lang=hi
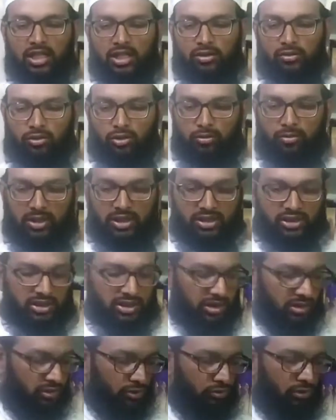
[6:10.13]
तो बस
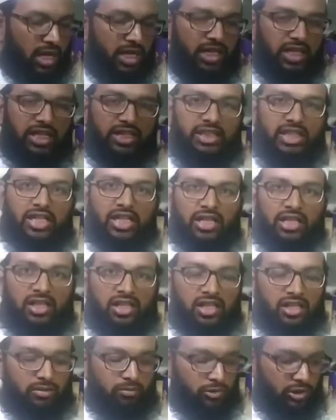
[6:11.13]
दुआ करते रहे कि अल्लाह
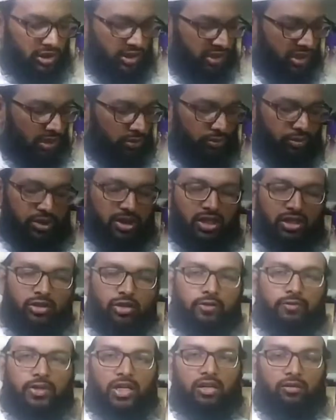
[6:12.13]
रबुल्ज़त वसत और
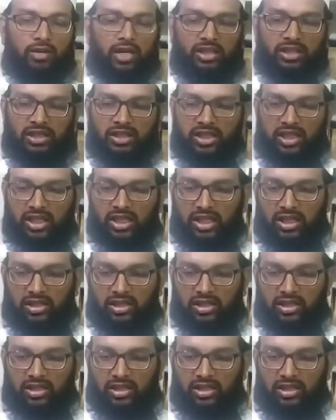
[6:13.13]
फरावानी दे